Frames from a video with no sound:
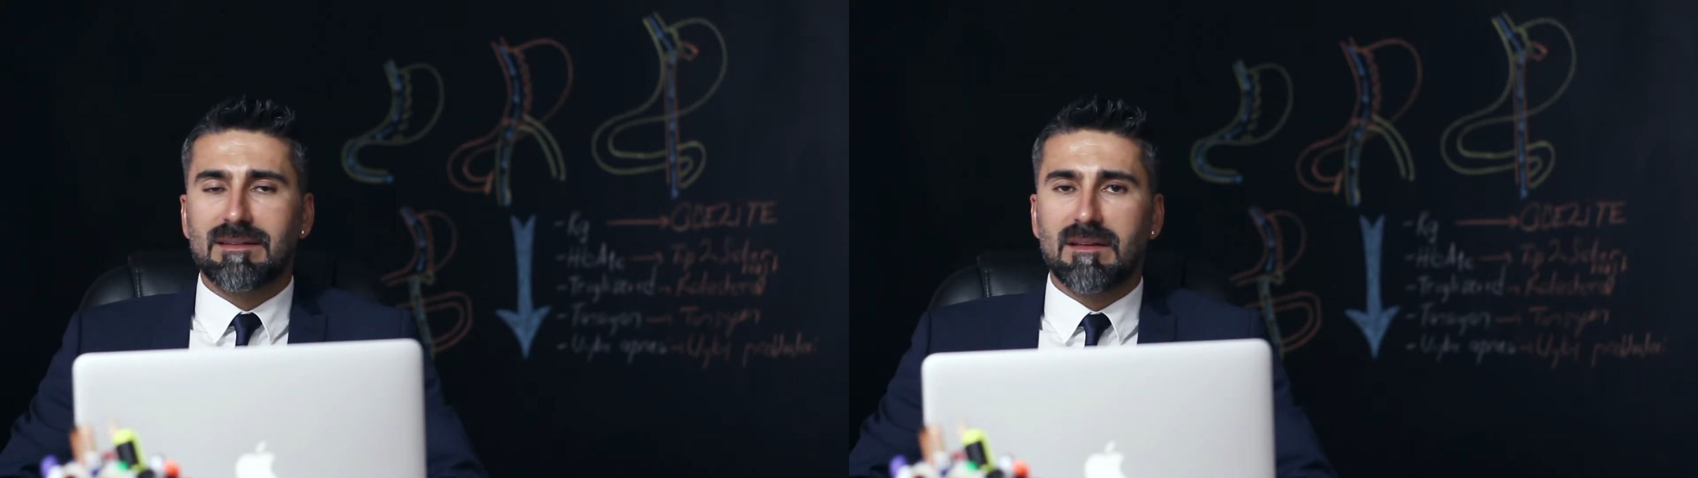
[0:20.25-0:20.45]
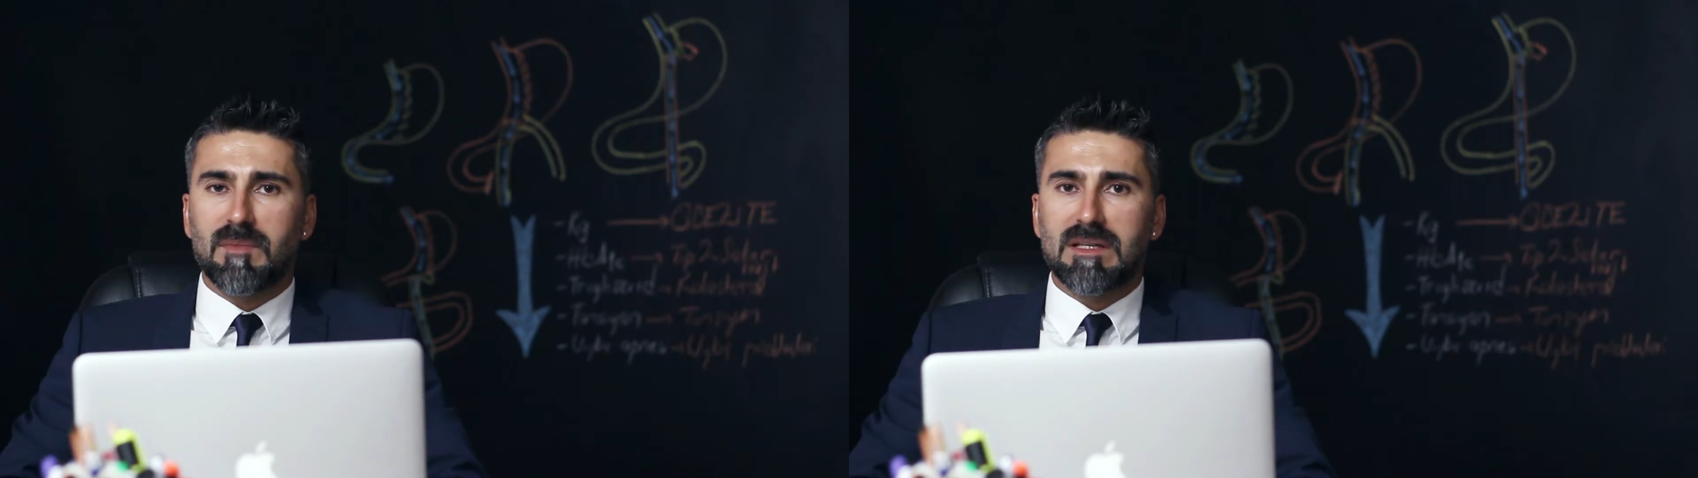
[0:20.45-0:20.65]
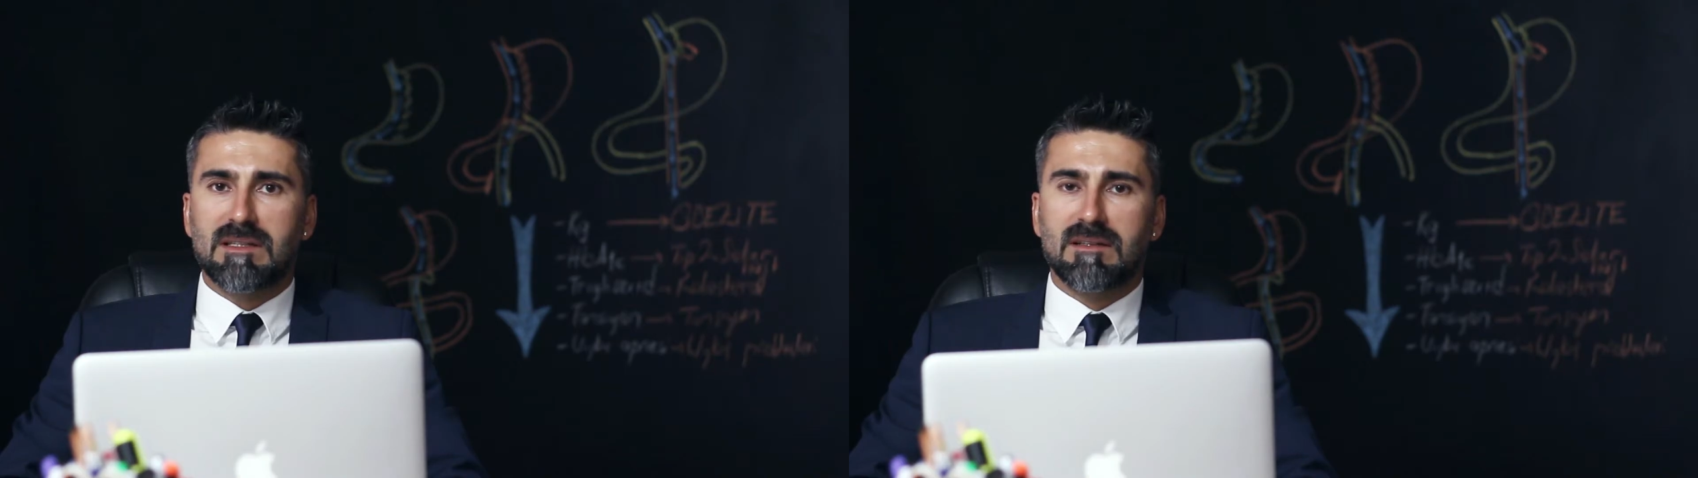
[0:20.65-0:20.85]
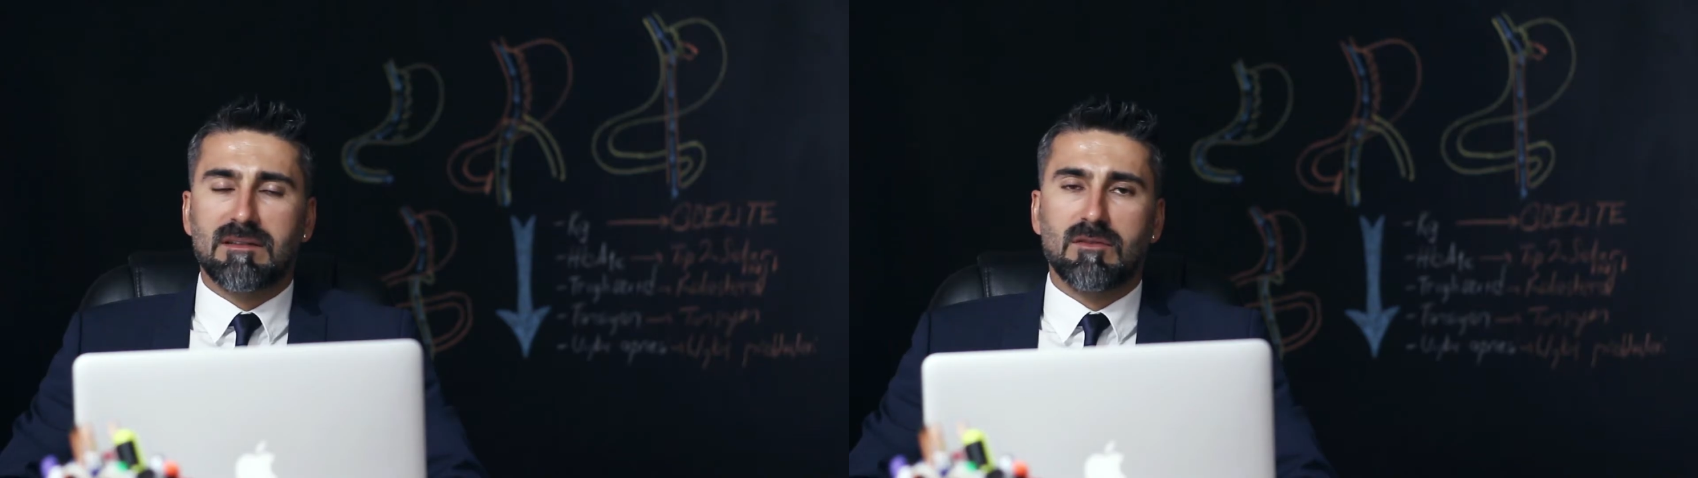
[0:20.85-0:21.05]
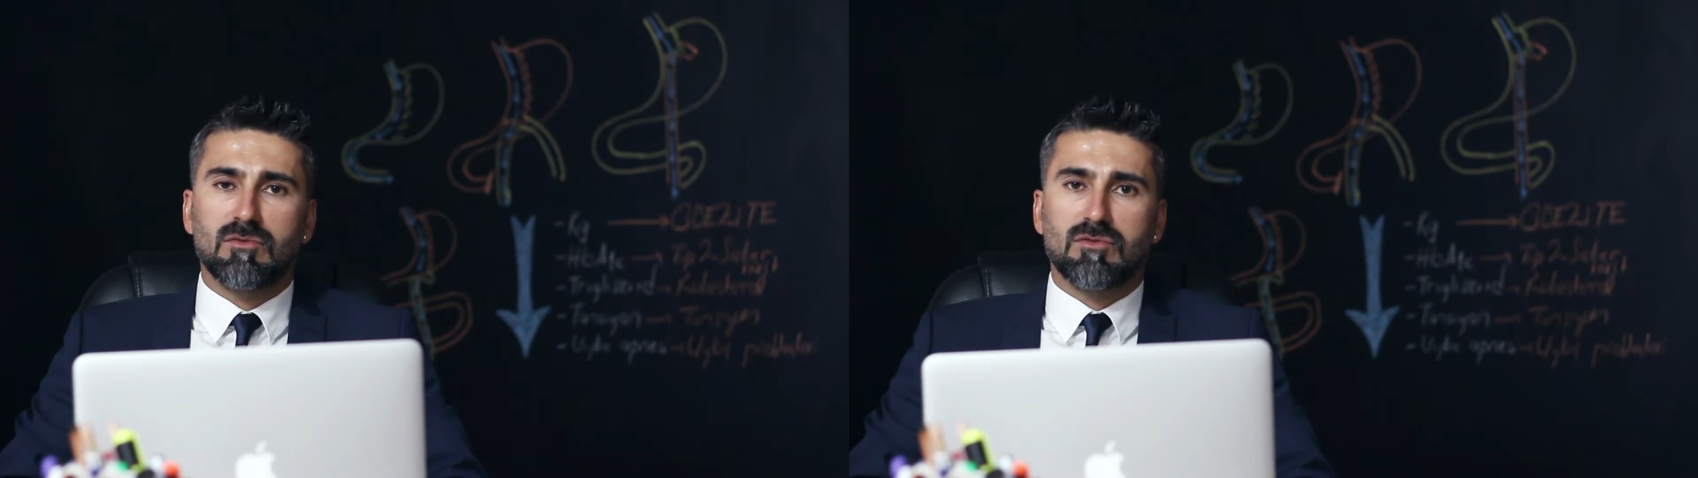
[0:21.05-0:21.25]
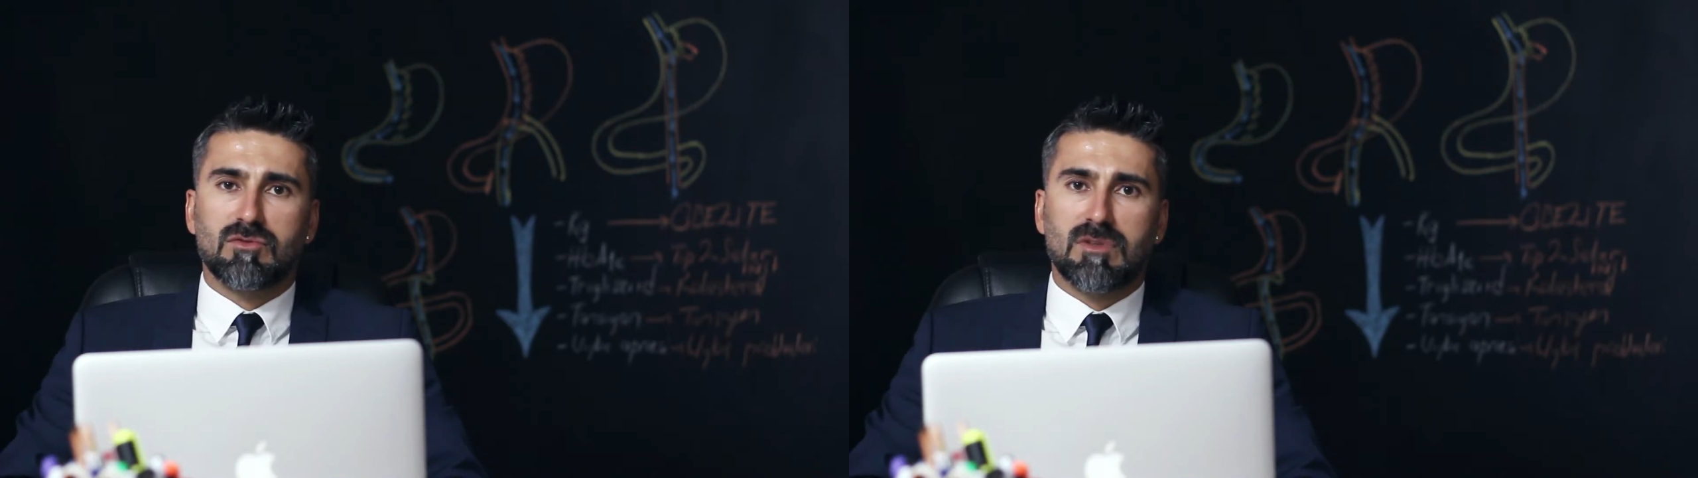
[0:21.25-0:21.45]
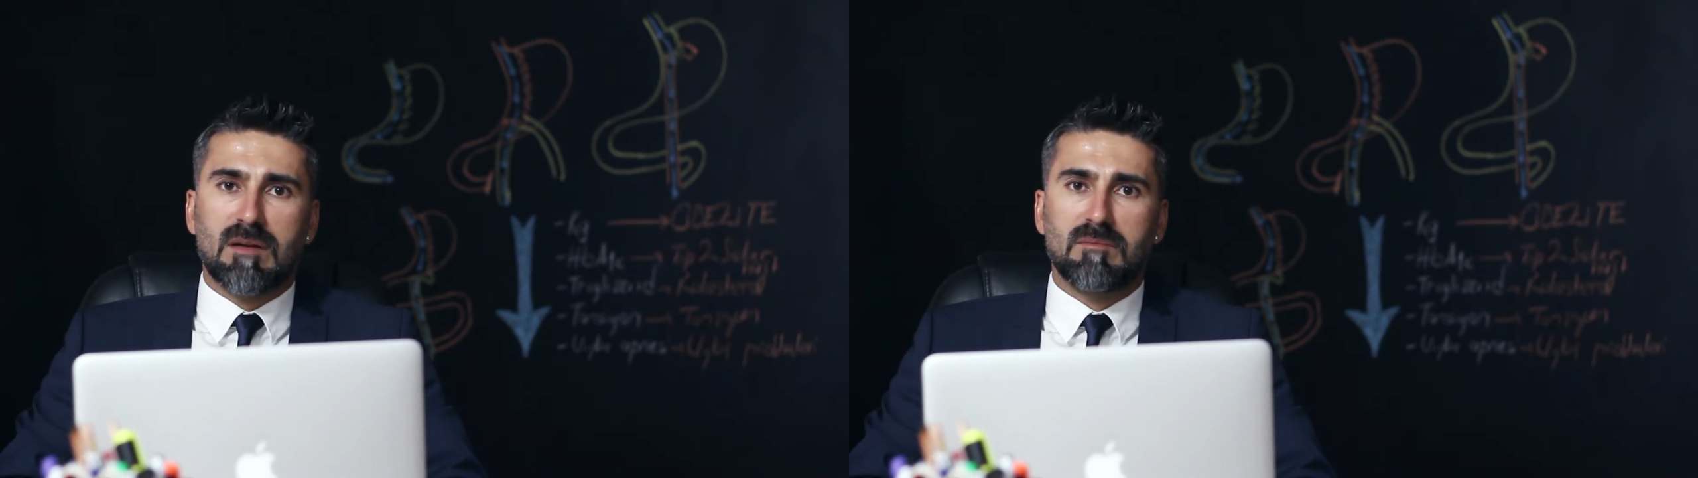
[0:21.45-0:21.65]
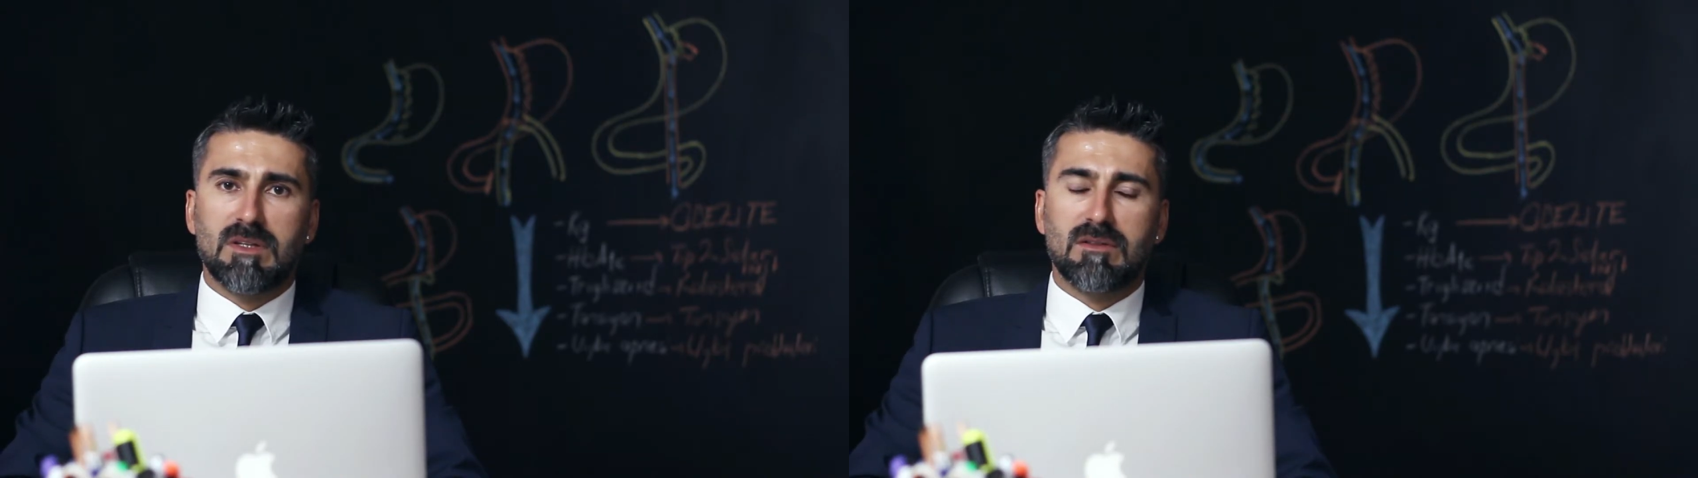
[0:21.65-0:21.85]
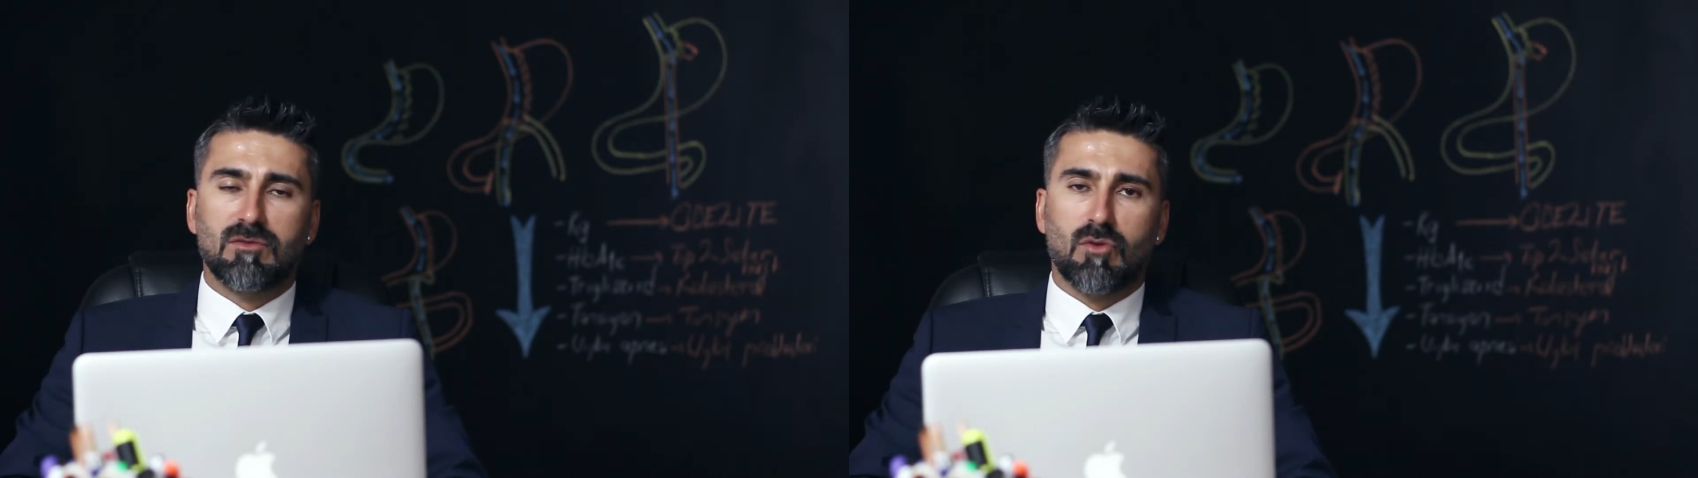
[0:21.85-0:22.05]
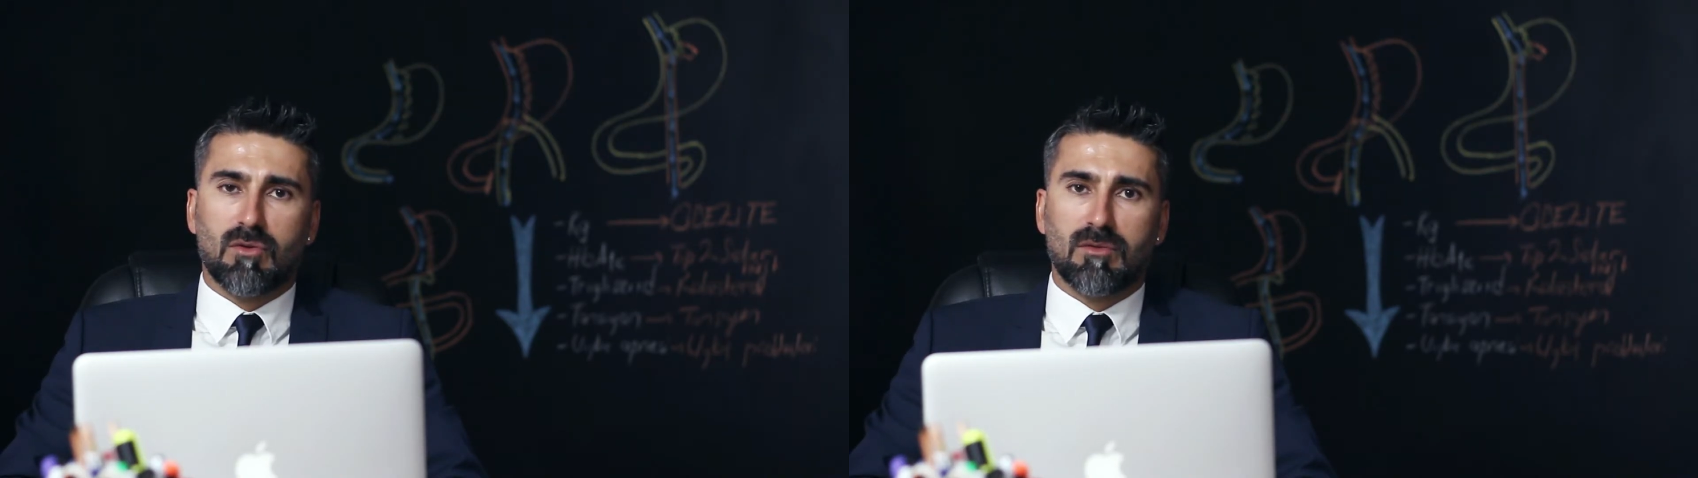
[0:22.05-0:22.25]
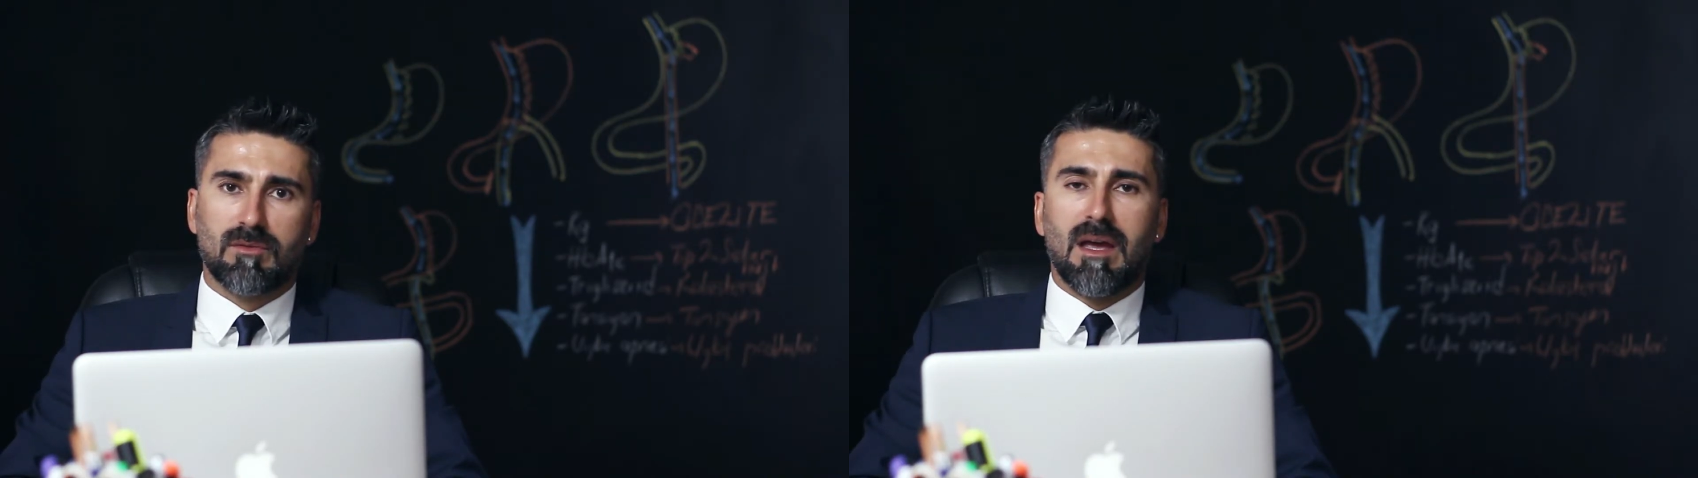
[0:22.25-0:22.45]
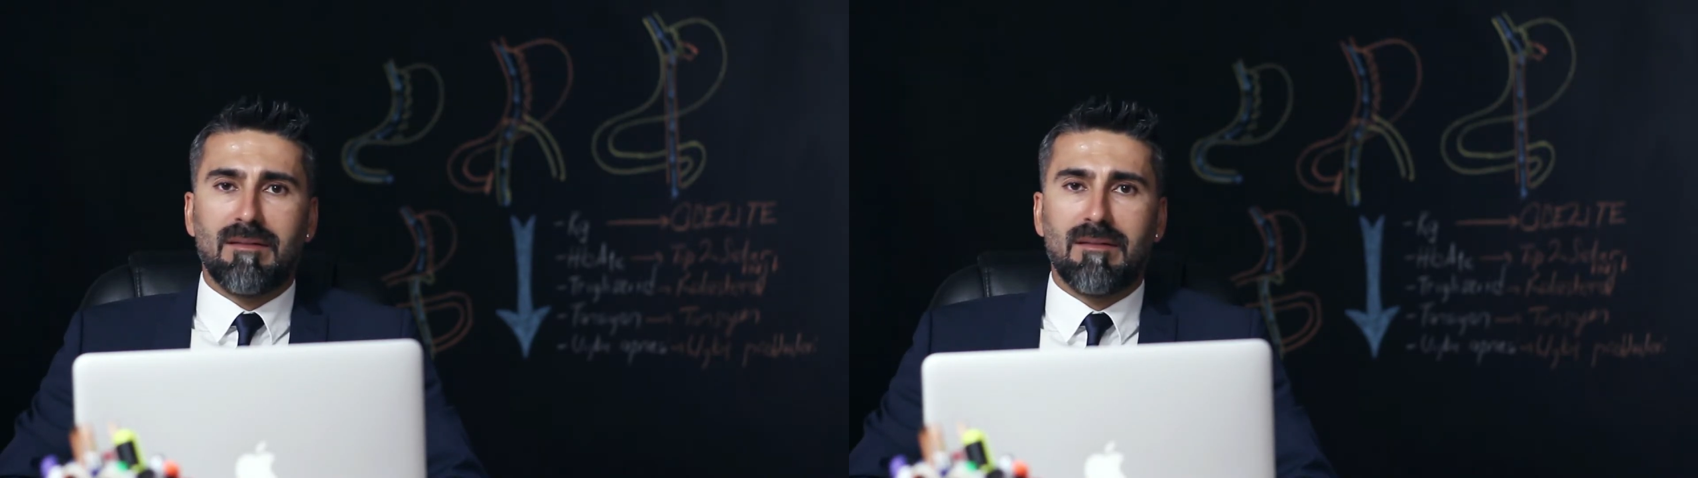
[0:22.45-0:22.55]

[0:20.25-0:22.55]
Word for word: zaman içerisinde oluşturan bir sorun.